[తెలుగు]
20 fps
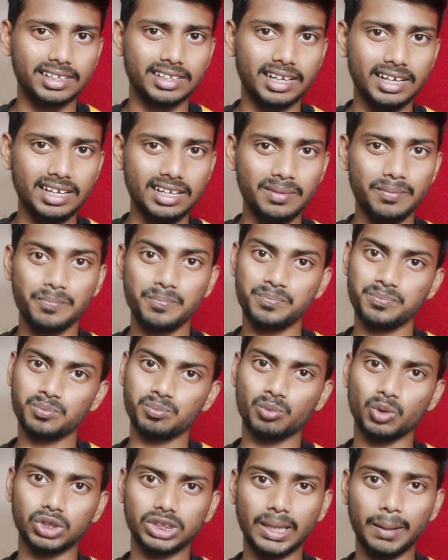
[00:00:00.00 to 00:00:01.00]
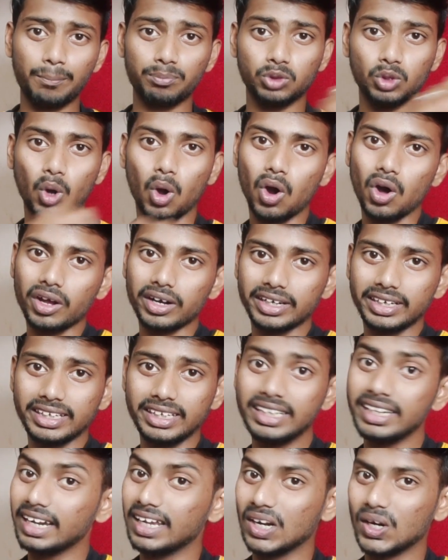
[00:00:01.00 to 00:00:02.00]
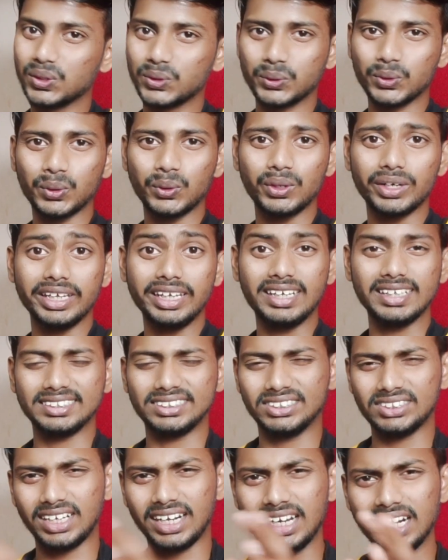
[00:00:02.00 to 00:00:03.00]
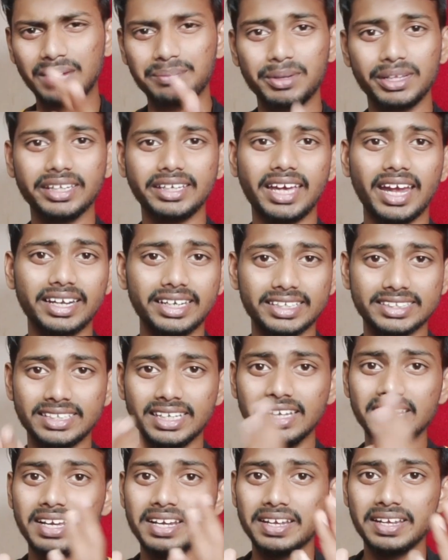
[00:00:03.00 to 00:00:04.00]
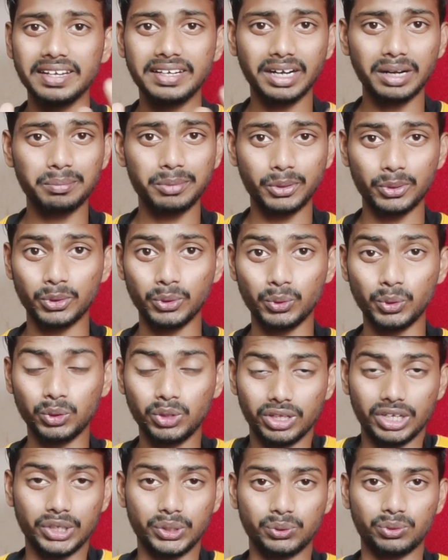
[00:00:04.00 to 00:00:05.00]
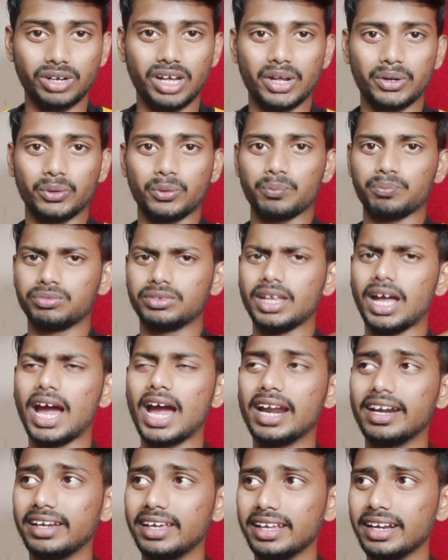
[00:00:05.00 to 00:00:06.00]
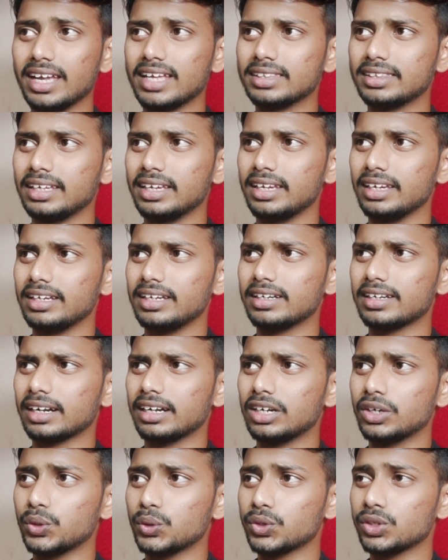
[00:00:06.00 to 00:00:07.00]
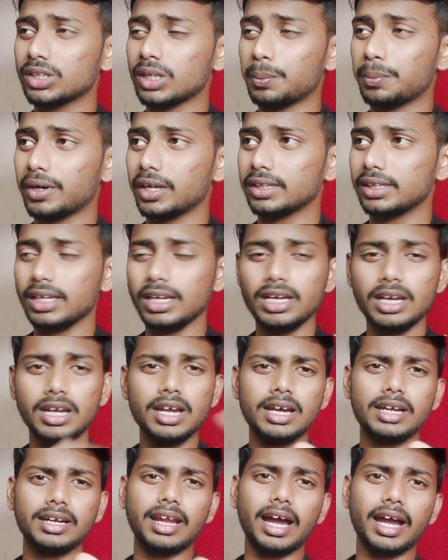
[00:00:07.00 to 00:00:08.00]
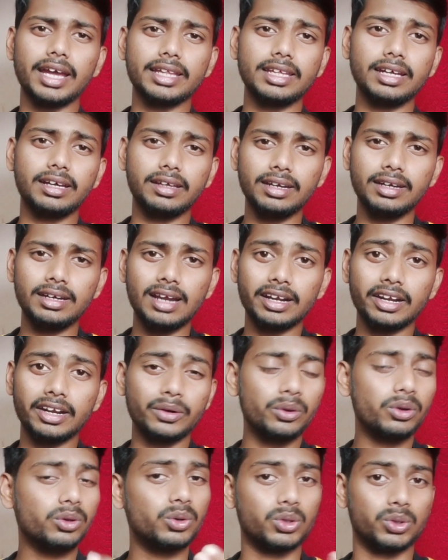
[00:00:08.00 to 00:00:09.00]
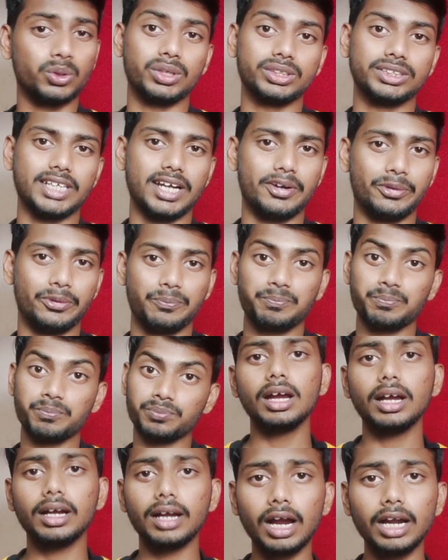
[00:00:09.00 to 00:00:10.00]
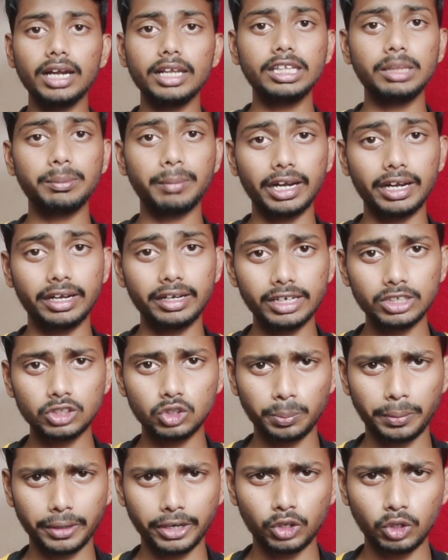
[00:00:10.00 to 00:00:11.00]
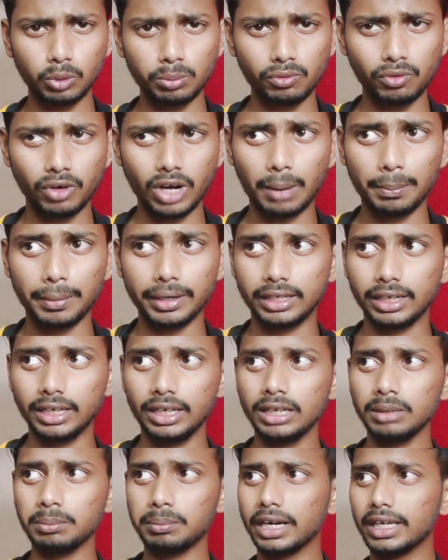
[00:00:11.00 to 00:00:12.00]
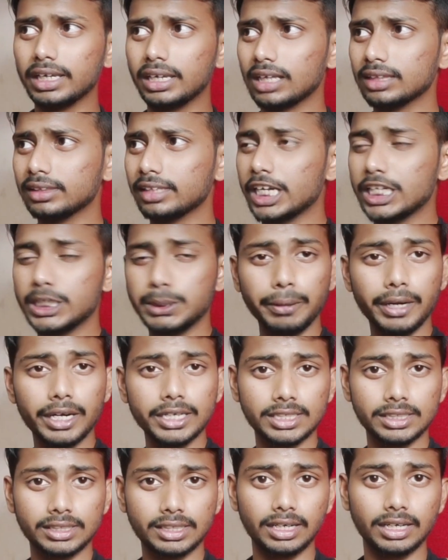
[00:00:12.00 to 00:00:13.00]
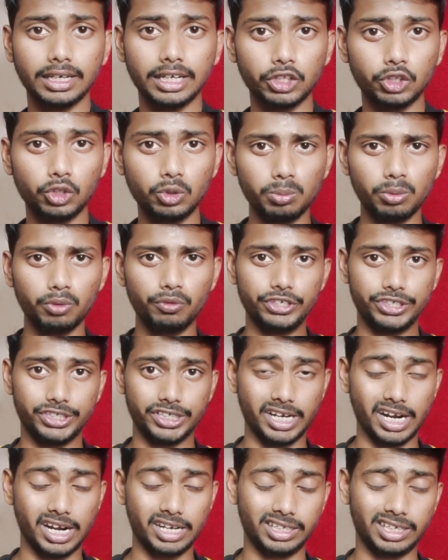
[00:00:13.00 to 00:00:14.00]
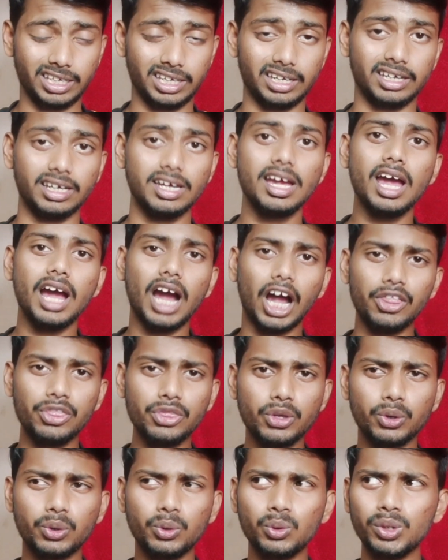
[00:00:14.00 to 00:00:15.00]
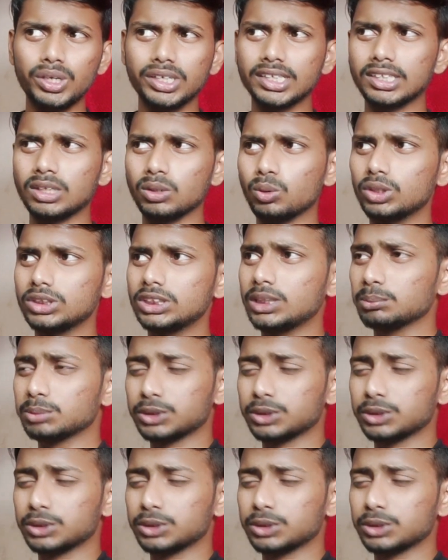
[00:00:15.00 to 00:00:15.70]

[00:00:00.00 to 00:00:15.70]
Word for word: కదా మొత్తం థార్ని ఎలక్ట్రోని ఇంకా చాలా మంది క్యారెక్టర్స్ని ఇక్కడ మీరు గుర్తు తెచ్చుకున్నారు నా నేనైతే ఈ ట్రైలర్ చూసినప్పుడైతే నాకైతే గ్రీన్ ల్యాంటర్న్ కూడా గుర్తుకొచ్చాడు కానీ ఇది మన ఇండియన్ సూపర్ హీరో మూవీ కాబట్టి మనకి అంత ఎక్స్పీరియన్స్ అయితే లేదు మూవీస్ చేయడానికి అందుకు ఇదైతే కొంచెం